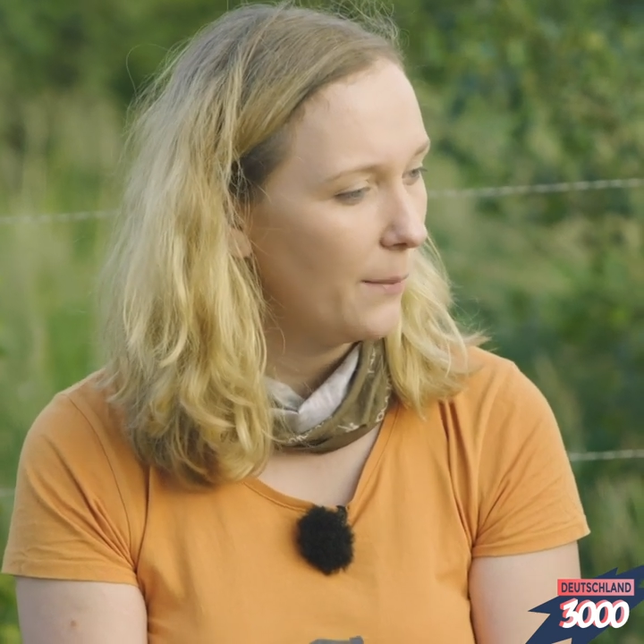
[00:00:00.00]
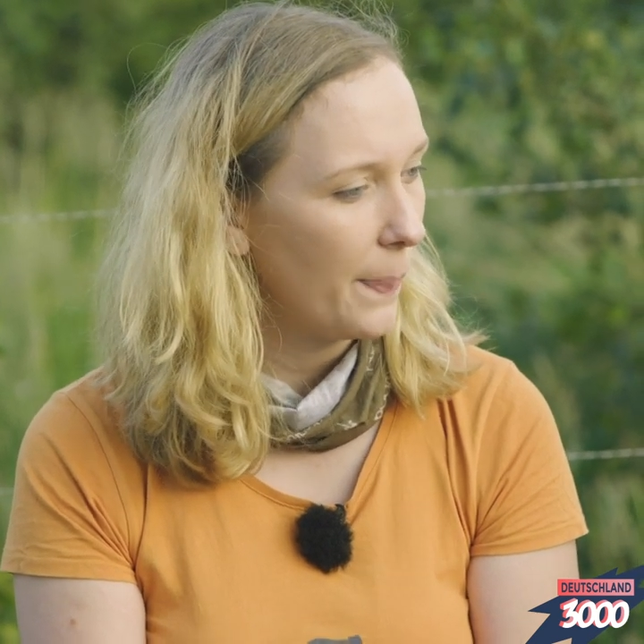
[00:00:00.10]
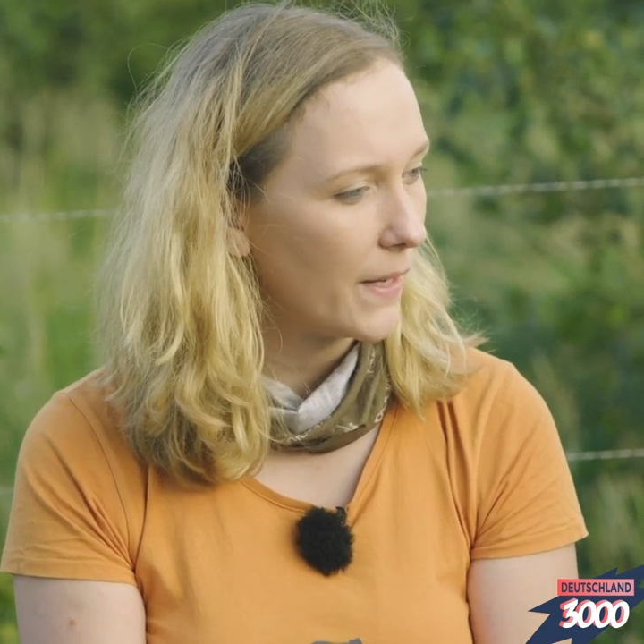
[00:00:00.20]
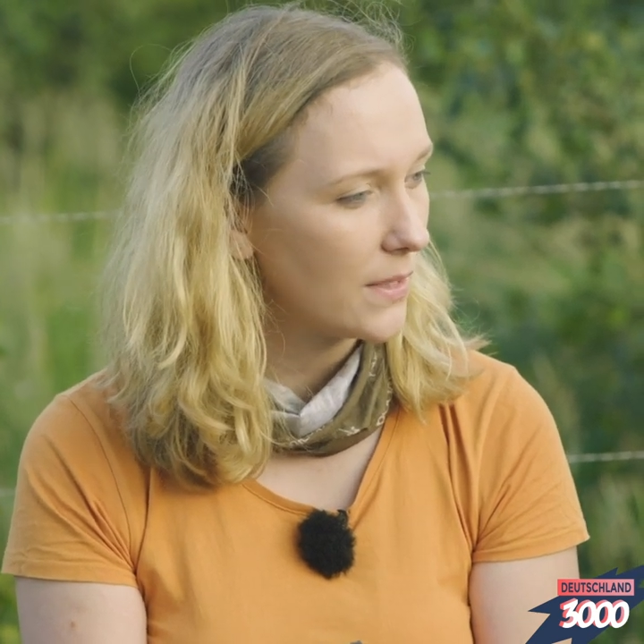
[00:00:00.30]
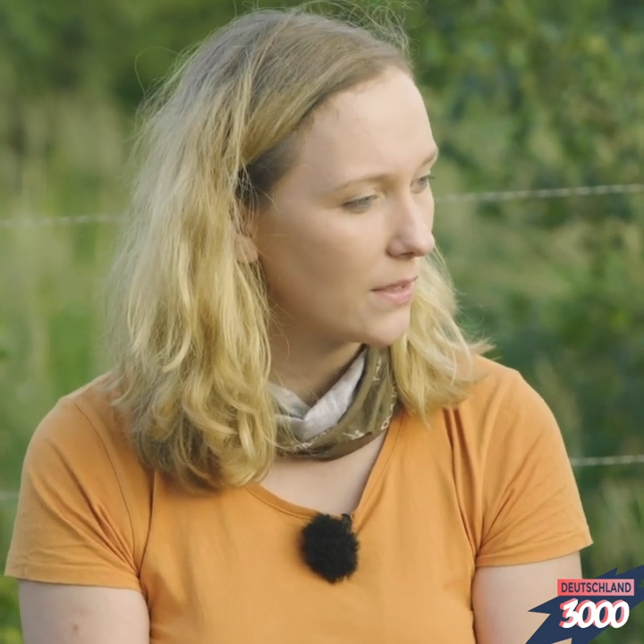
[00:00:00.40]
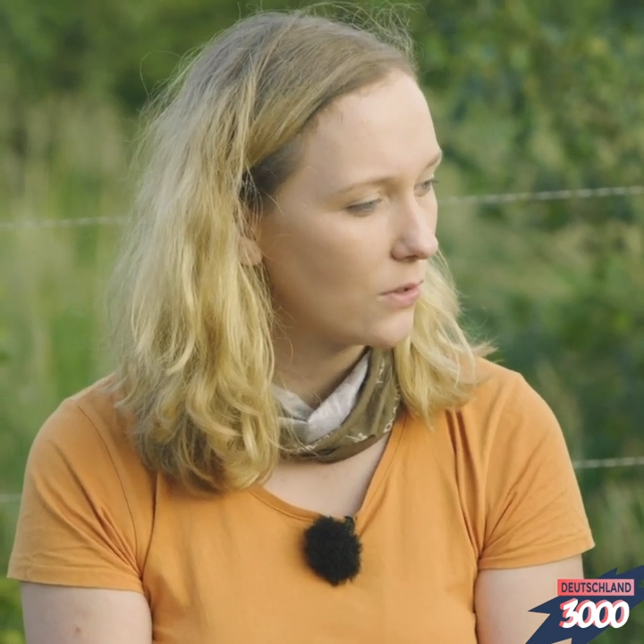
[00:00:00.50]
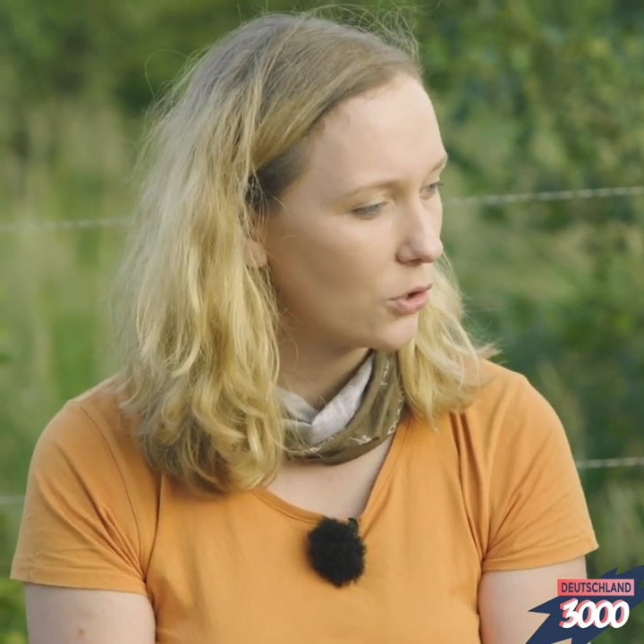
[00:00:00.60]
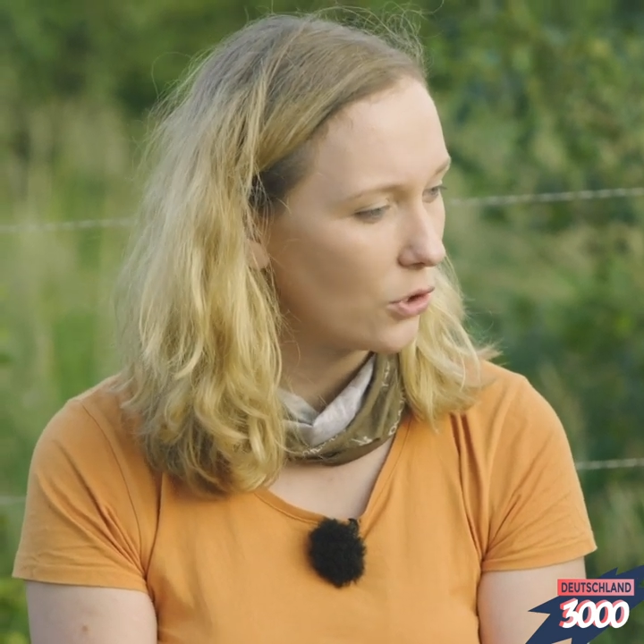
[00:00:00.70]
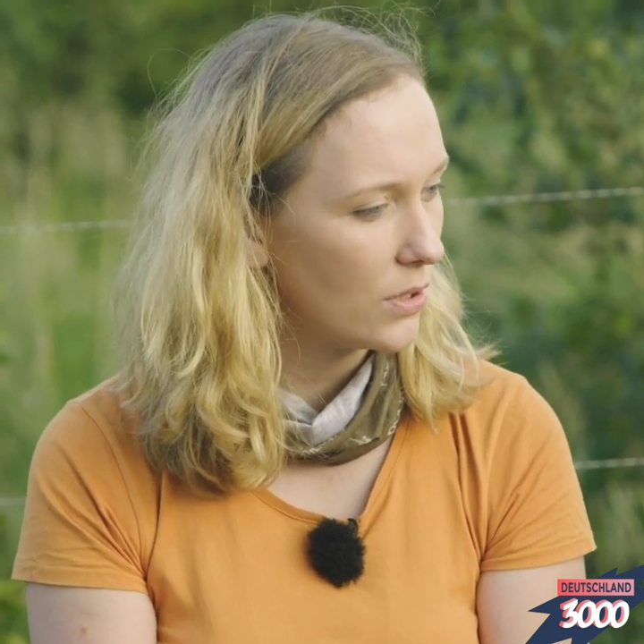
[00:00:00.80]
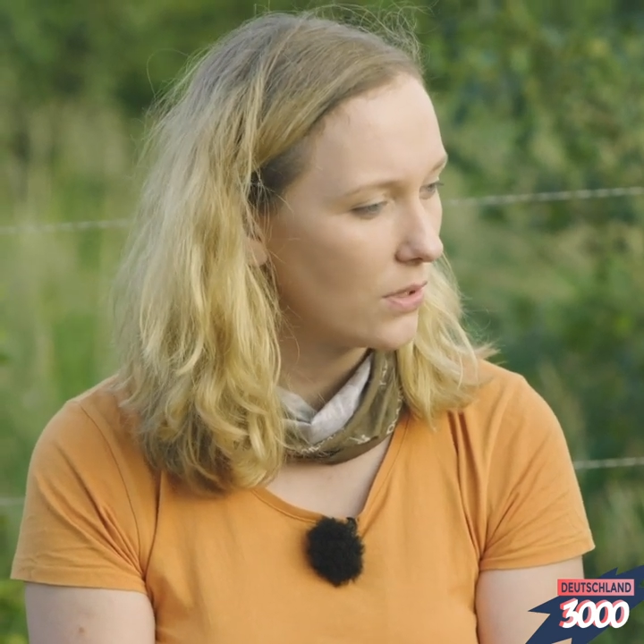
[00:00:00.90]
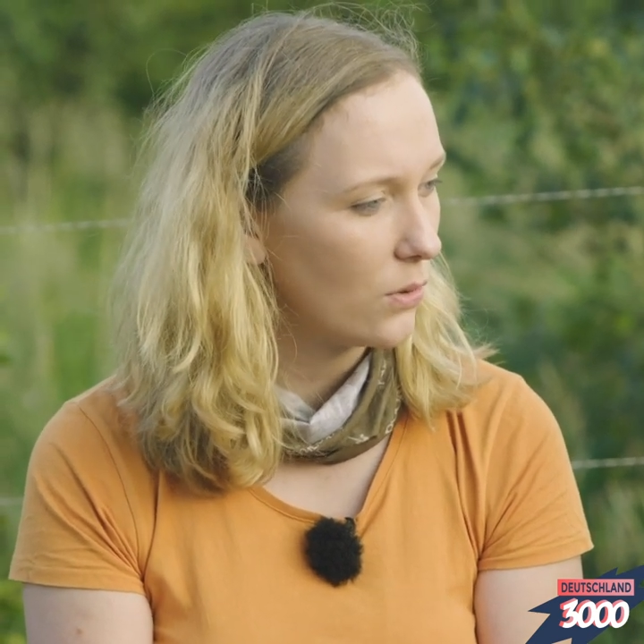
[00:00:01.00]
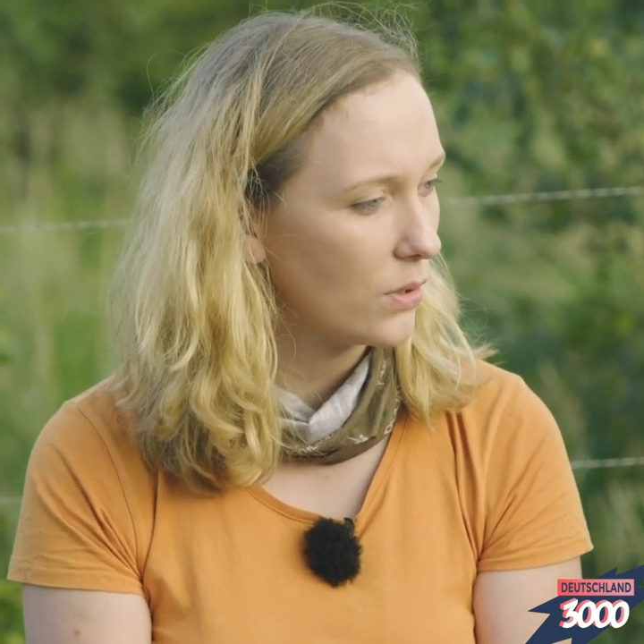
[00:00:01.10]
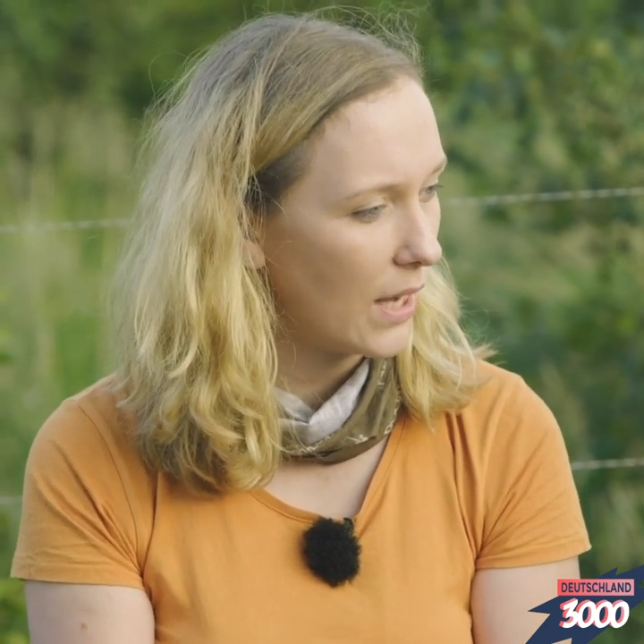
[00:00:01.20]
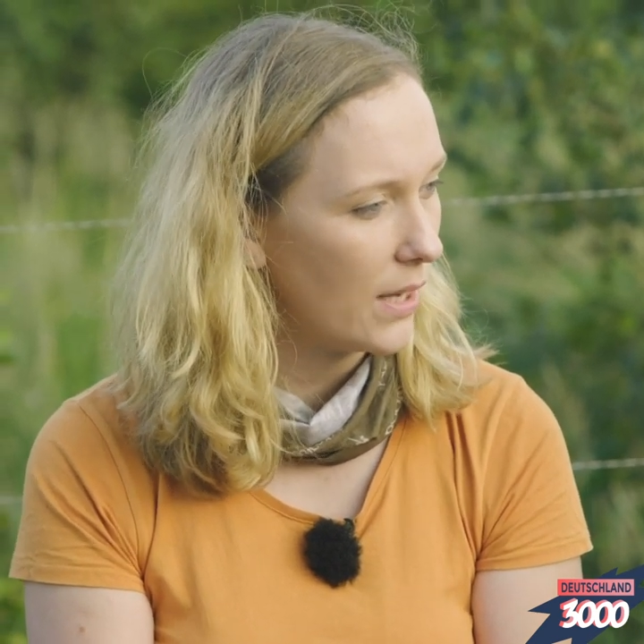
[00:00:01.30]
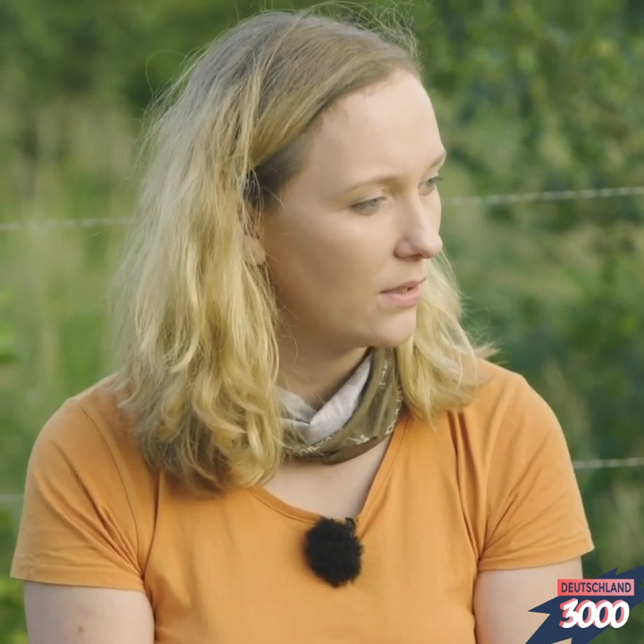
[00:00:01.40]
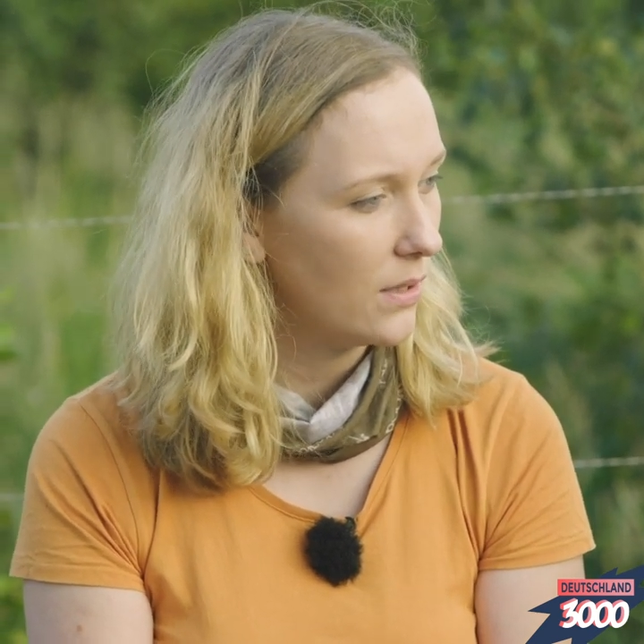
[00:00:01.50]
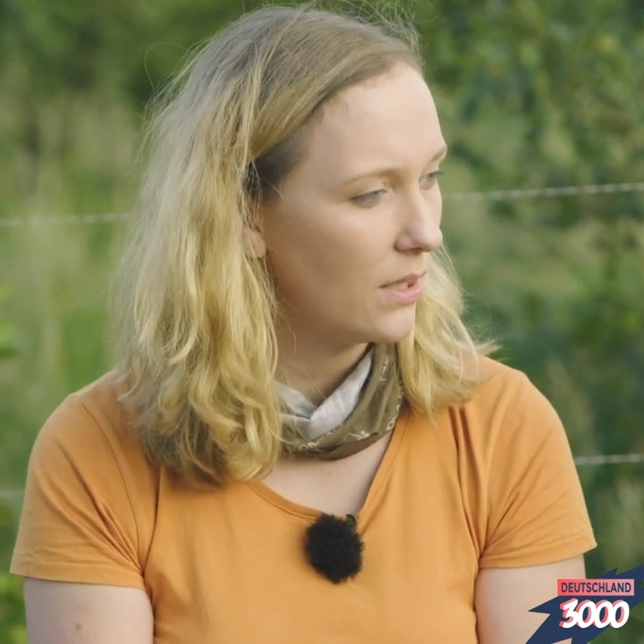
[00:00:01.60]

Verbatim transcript: dass das Geschoss auch dahin